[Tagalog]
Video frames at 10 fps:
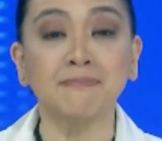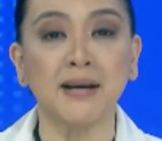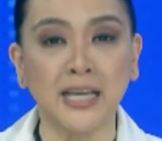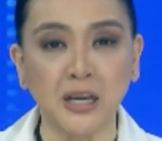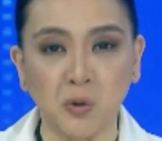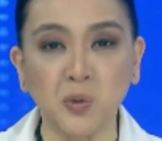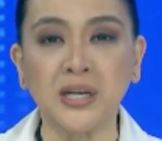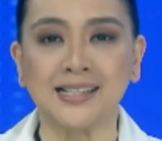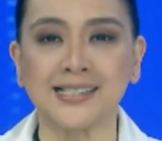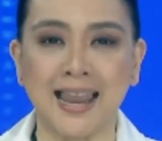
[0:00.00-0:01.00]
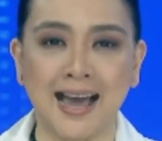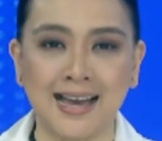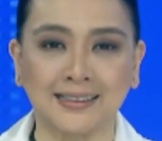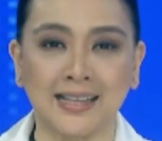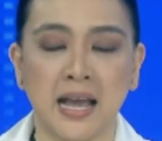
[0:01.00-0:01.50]
at maging una
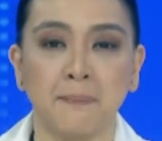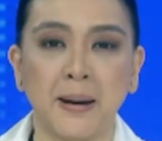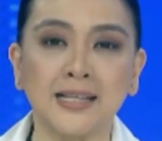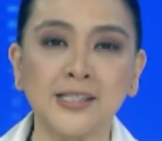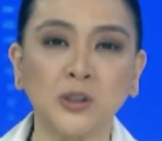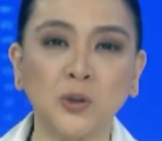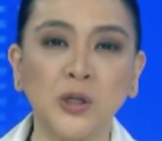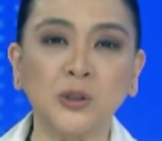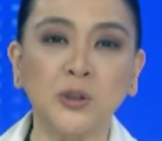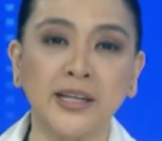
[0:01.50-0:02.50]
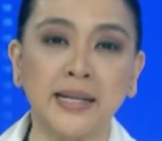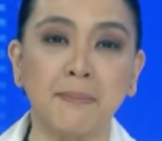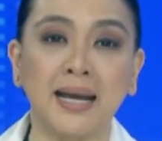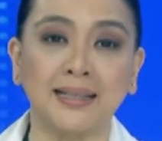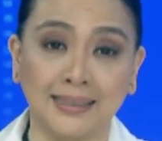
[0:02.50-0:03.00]
sa lahat para sa
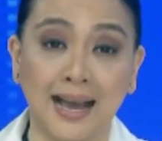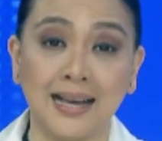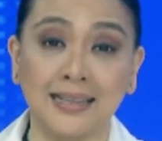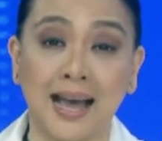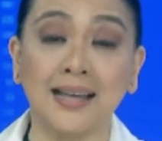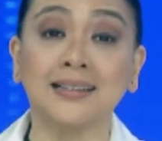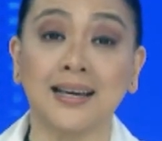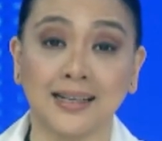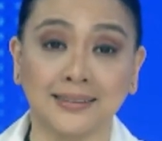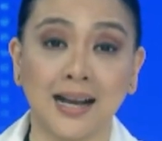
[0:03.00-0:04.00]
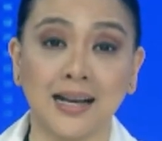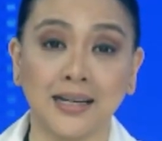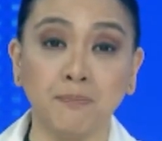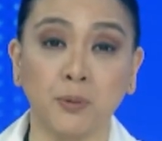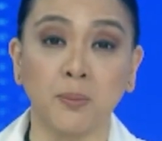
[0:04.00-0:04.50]
tuloy-tuloy na balitaan at
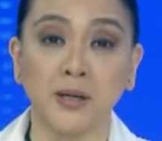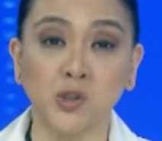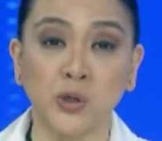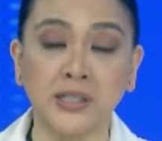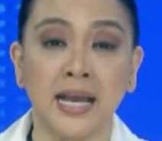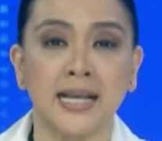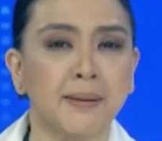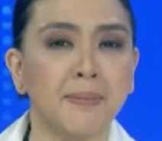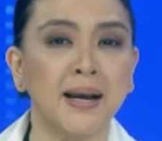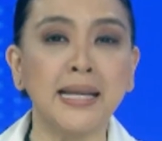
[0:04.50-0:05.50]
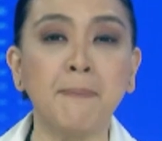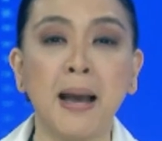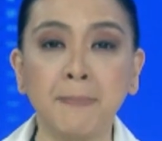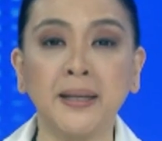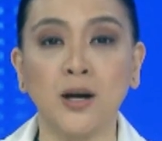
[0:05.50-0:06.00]
karagdagang impormasyon sa
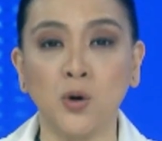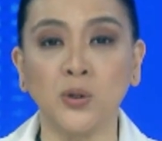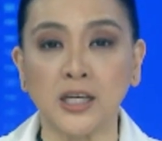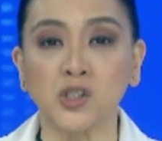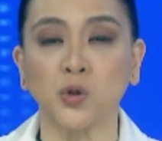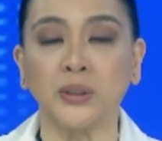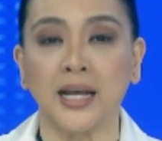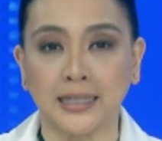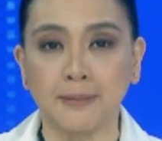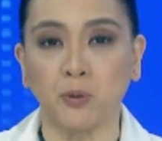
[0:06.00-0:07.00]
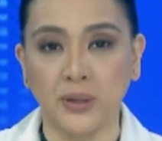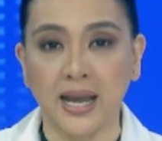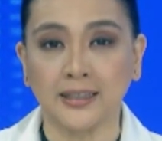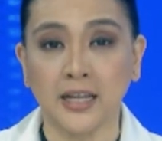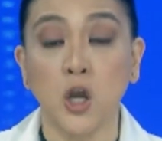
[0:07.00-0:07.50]
mga napapanahong isyo ng
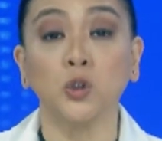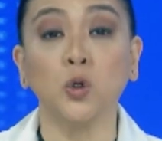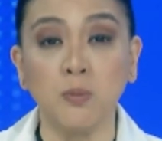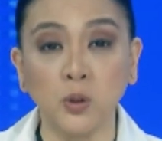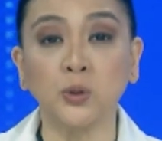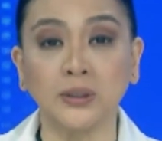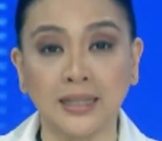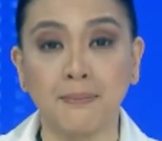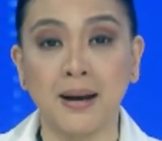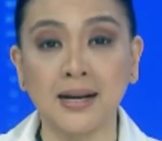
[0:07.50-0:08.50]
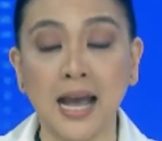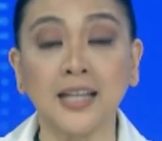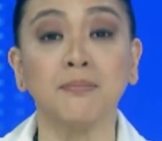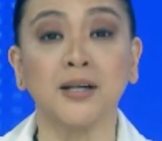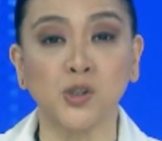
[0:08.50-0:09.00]
lipunan. Tumutok
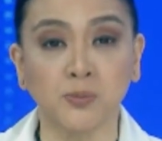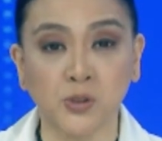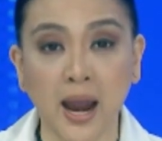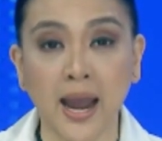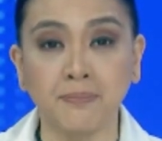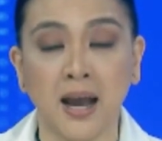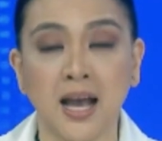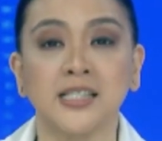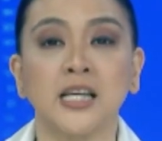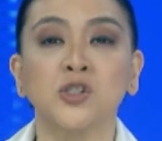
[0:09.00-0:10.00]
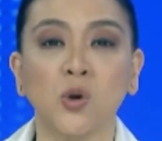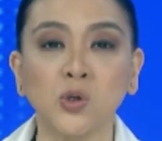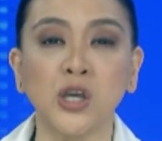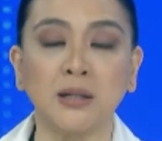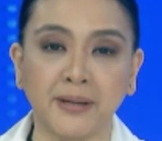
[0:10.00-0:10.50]
lamang at mag-subscribe
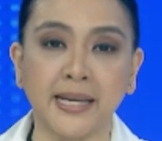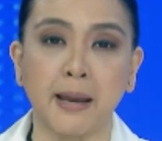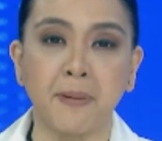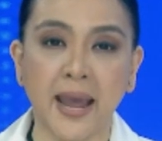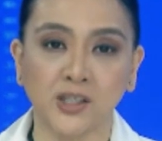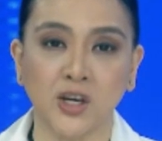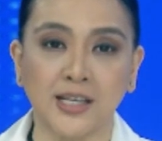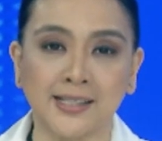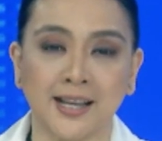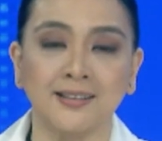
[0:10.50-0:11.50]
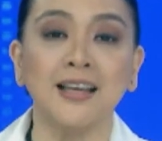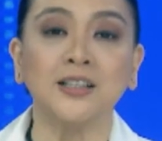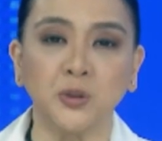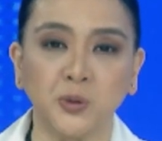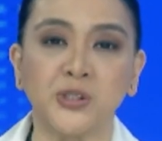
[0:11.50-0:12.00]
sa social media pages
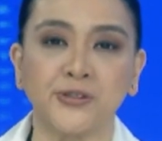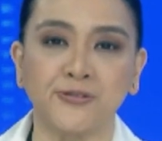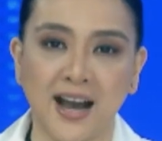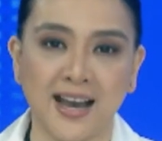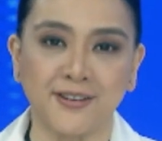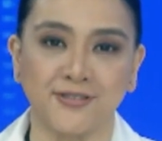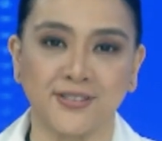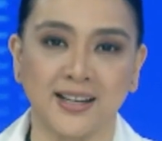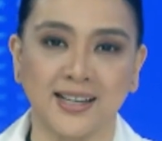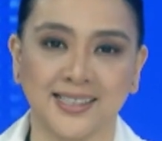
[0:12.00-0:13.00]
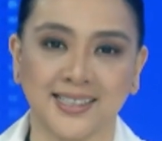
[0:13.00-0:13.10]
ng News 5.